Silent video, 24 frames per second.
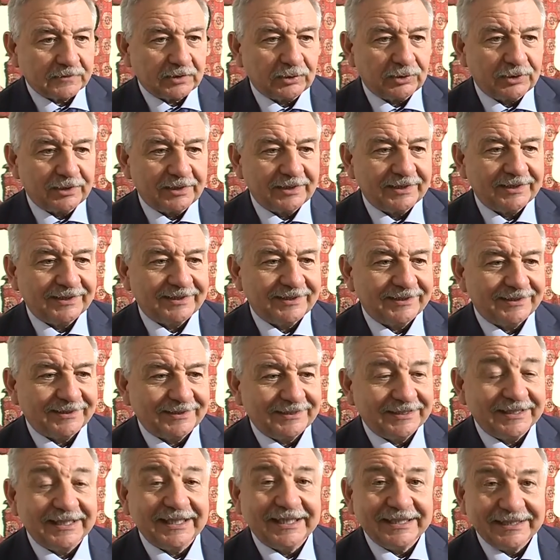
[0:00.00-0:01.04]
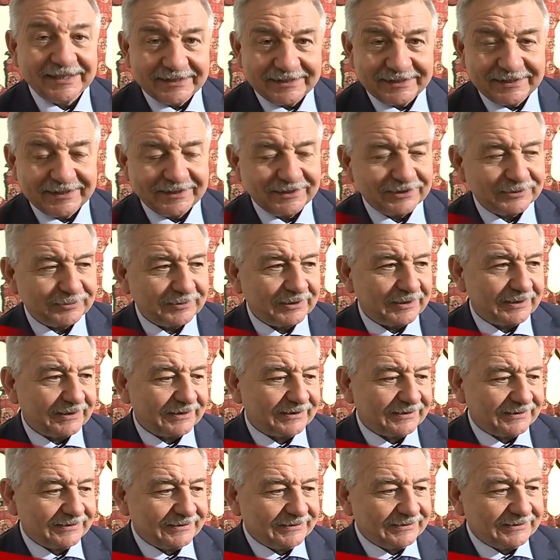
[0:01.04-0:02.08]
con eh, le gallerie,
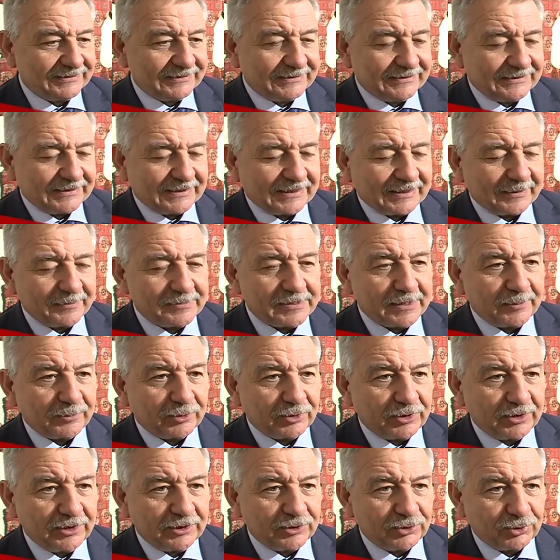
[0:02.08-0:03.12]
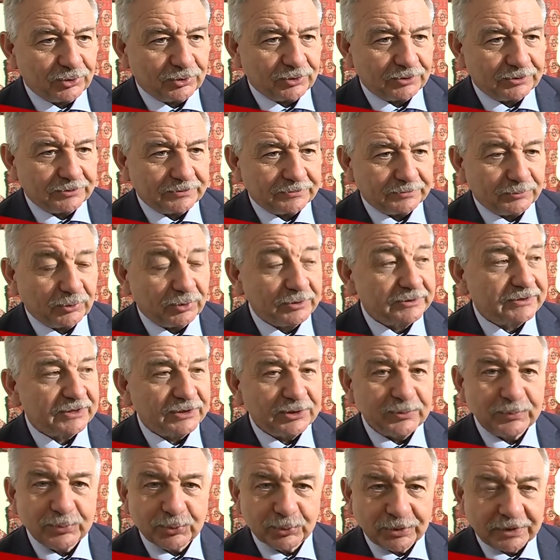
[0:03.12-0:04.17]
come abbiamo detto, molte
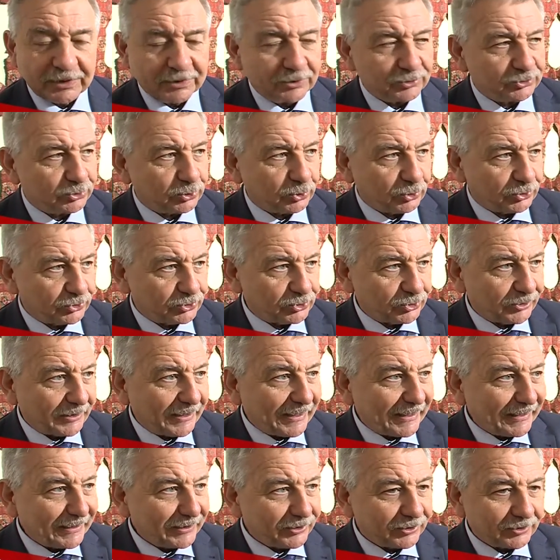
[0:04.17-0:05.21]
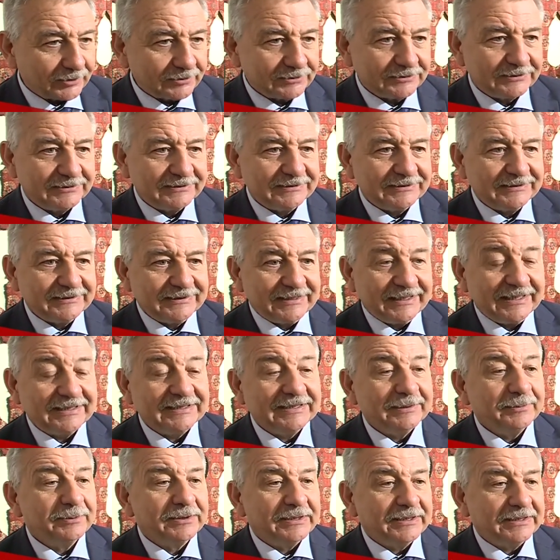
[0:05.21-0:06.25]
di più che lo scorso anno e
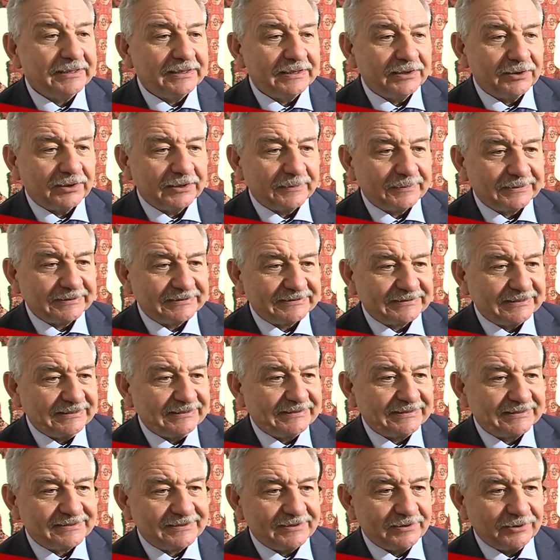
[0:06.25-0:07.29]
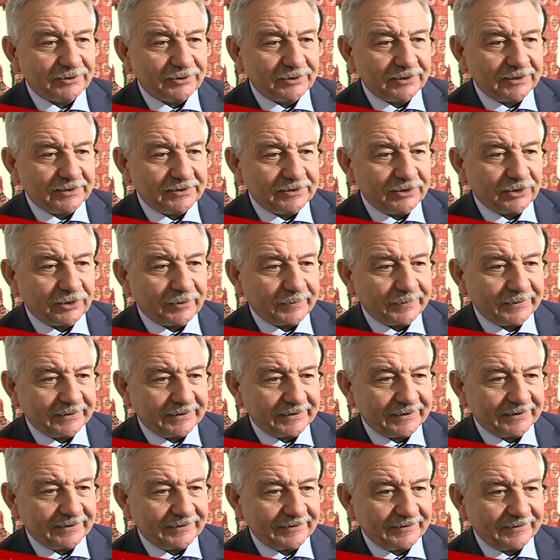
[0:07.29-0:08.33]
devo dire con la presentazione di
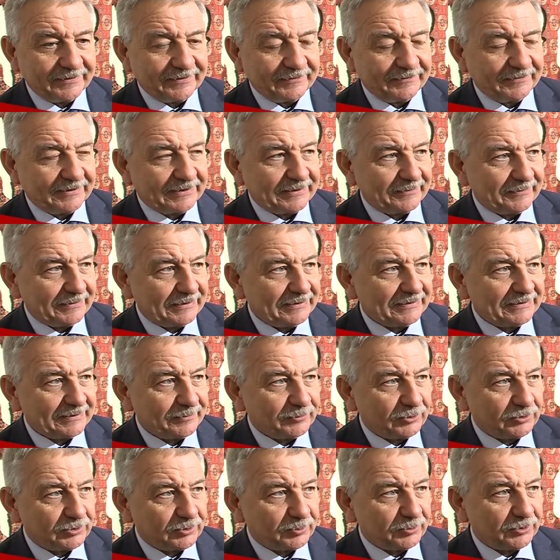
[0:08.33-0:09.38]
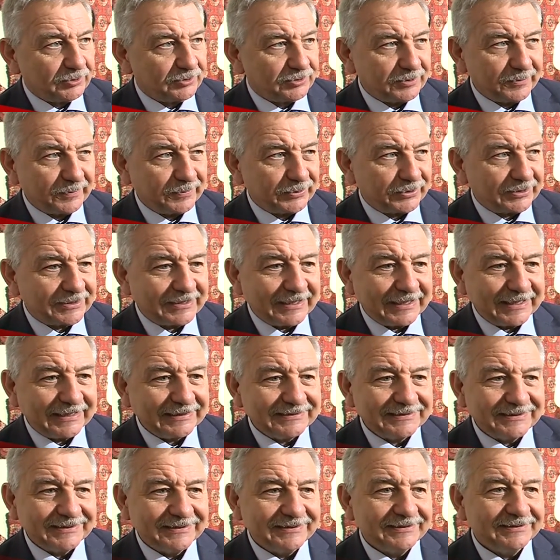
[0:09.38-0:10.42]
opere veramente molto molto
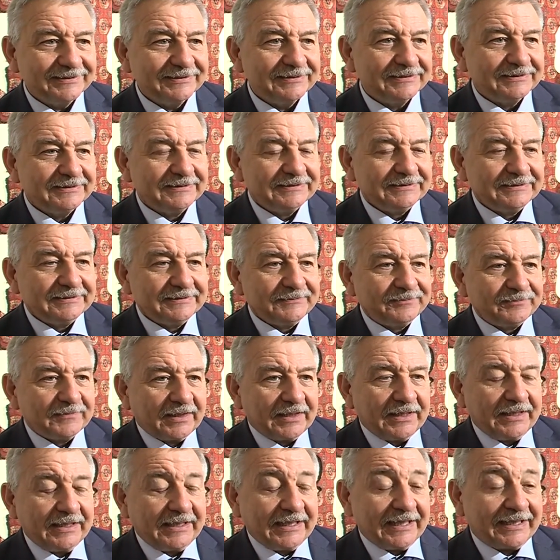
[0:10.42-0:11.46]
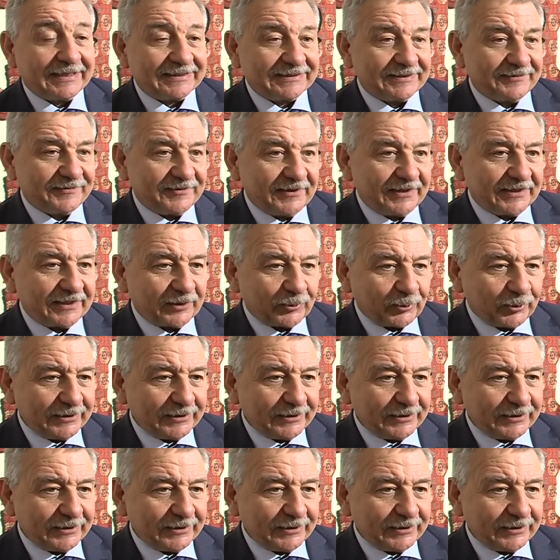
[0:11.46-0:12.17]
importanti. Eh, Artefiera